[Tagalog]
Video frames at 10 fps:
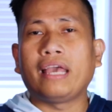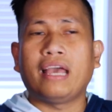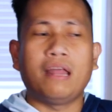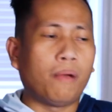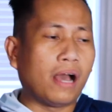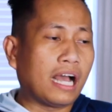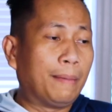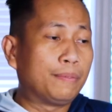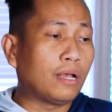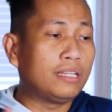Ayan mga
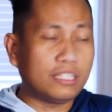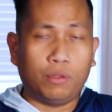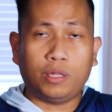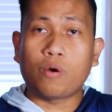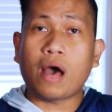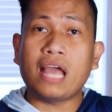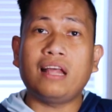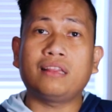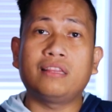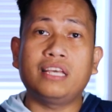kap. So I just want to
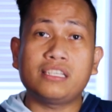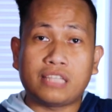highlight this.